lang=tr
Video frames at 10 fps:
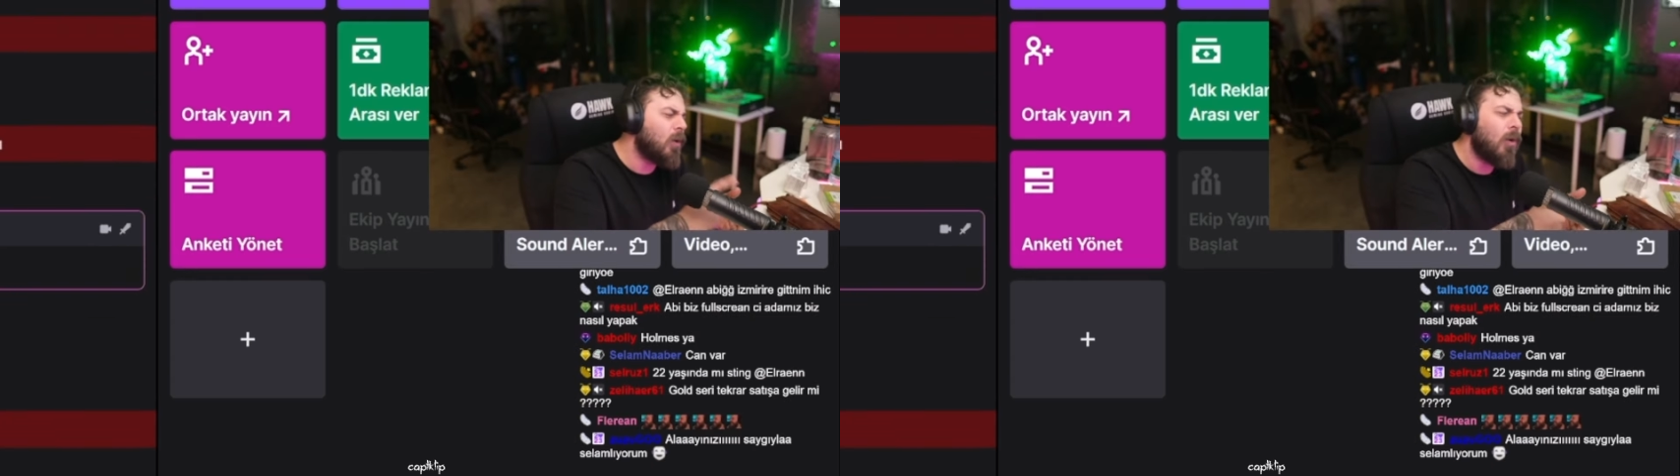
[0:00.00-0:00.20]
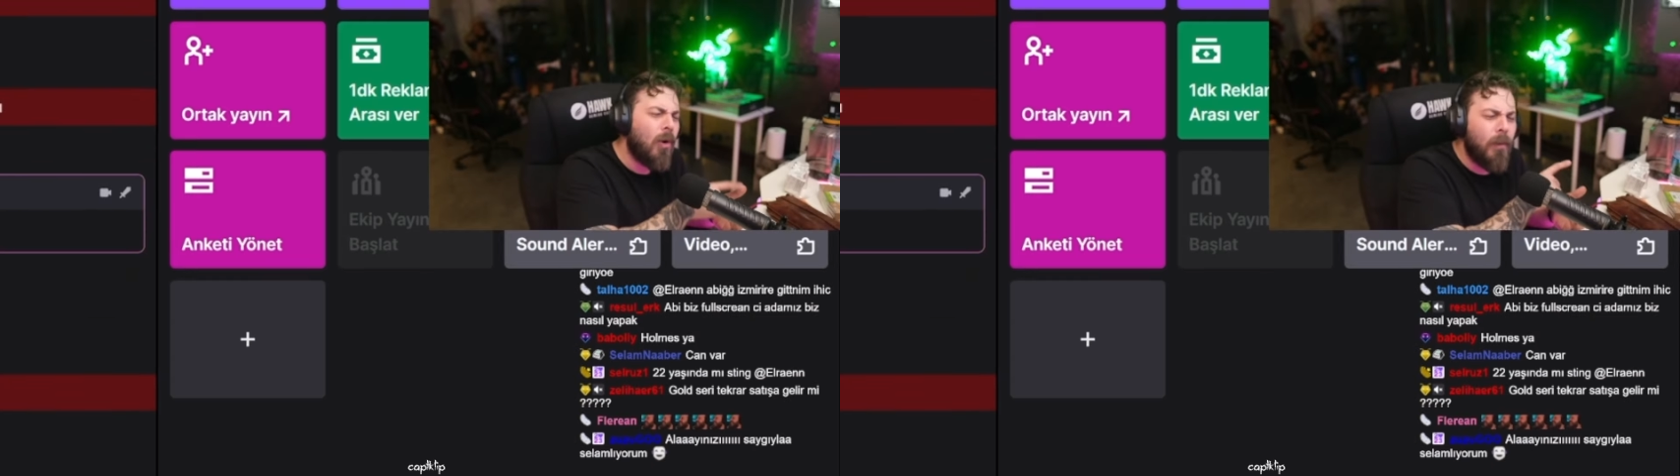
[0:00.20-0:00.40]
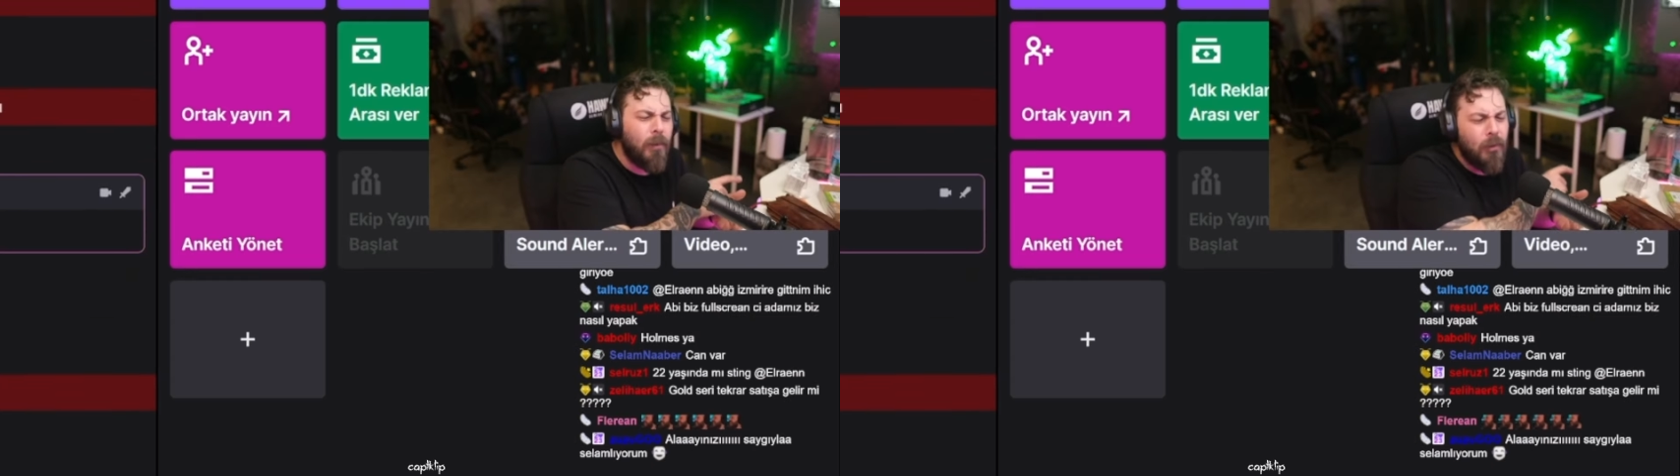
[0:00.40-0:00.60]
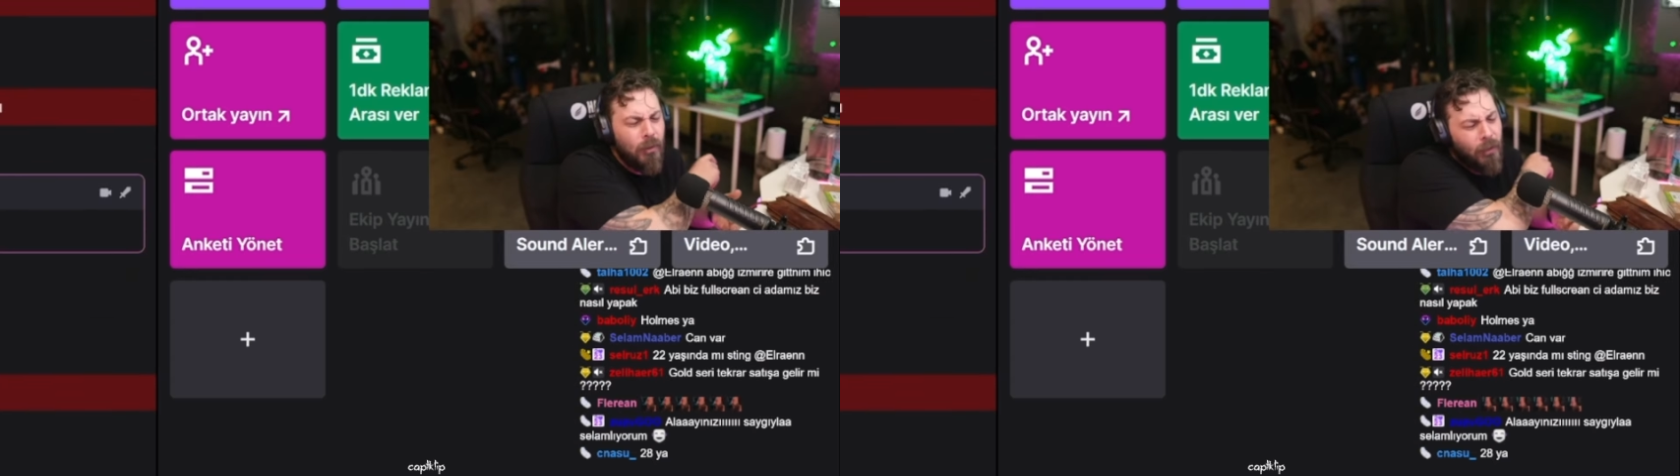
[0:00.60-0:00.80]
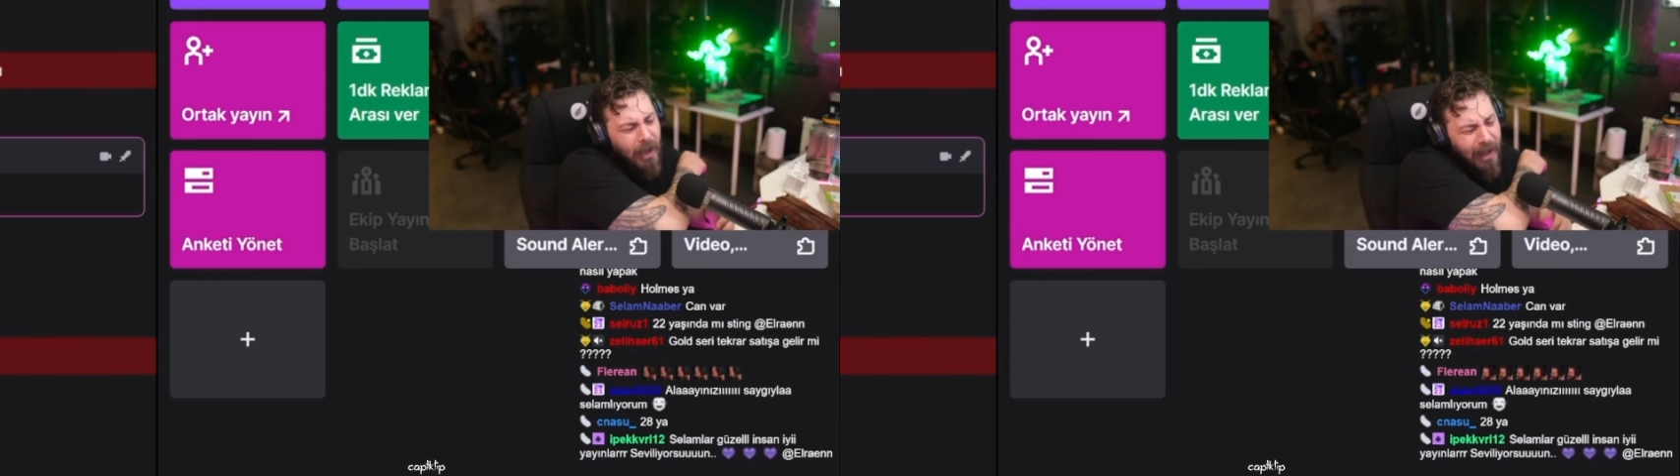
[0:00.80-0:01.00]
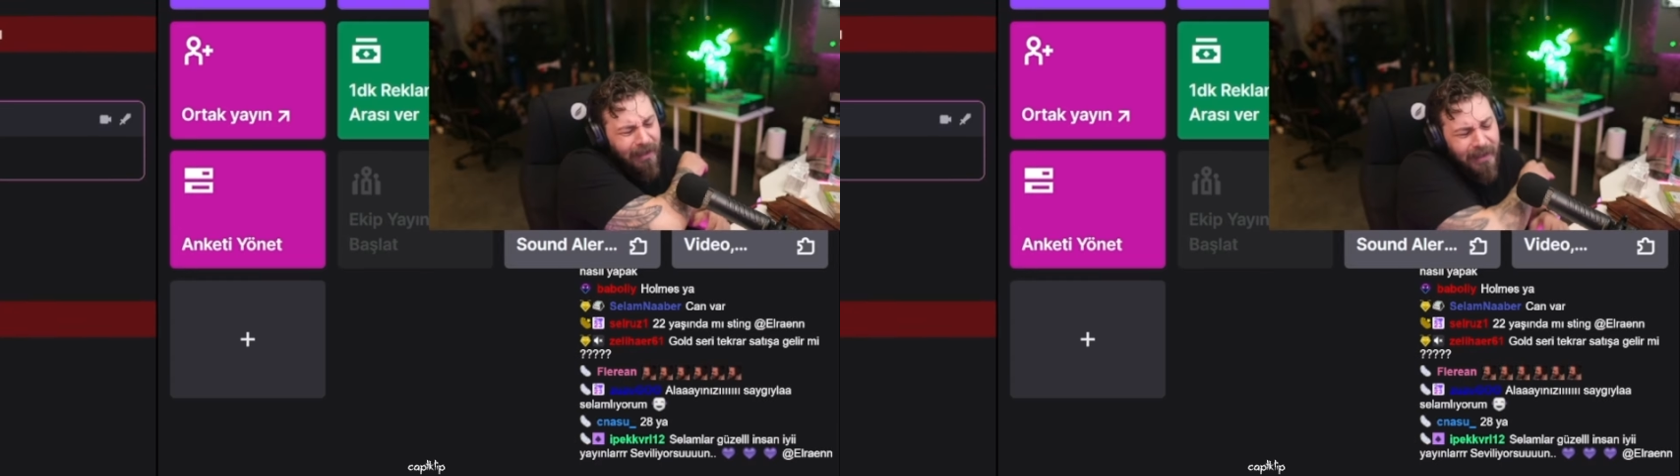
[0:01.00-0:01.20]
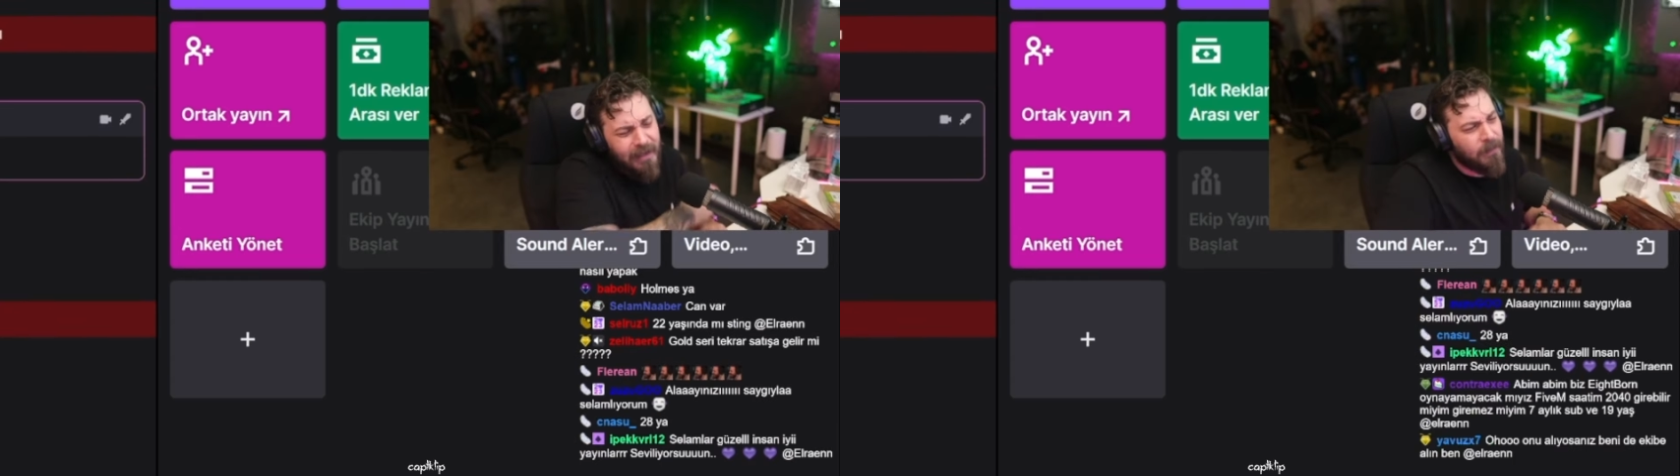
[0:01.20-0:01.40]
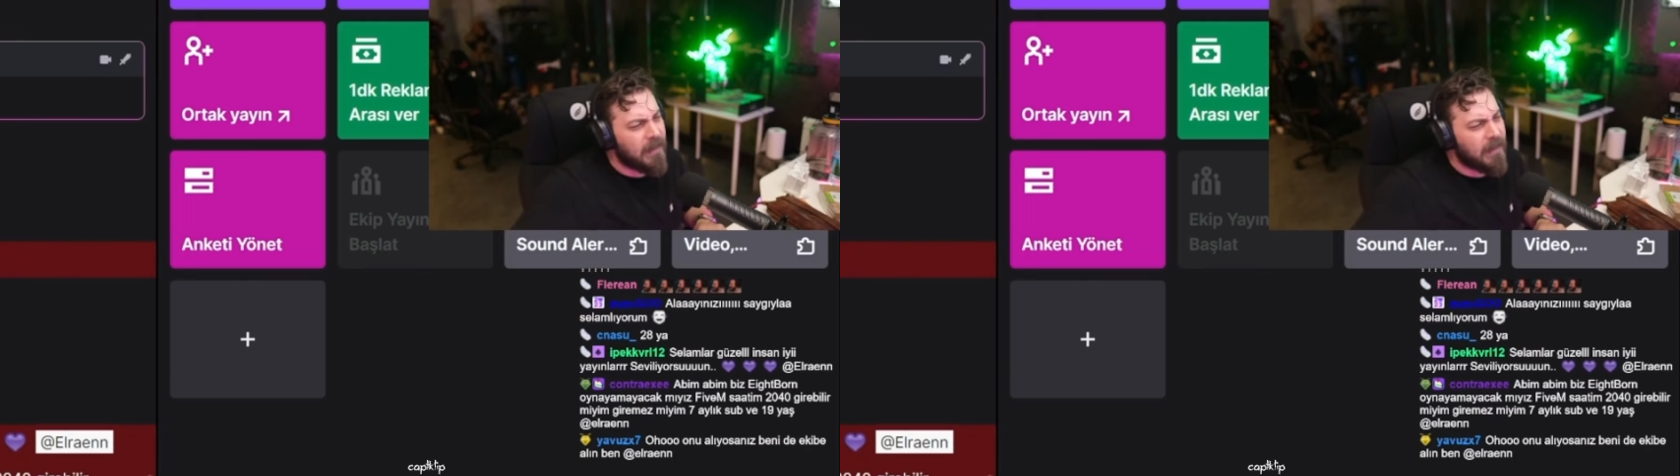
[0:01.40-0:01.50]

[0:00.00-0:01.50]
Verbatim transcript: o bu alayı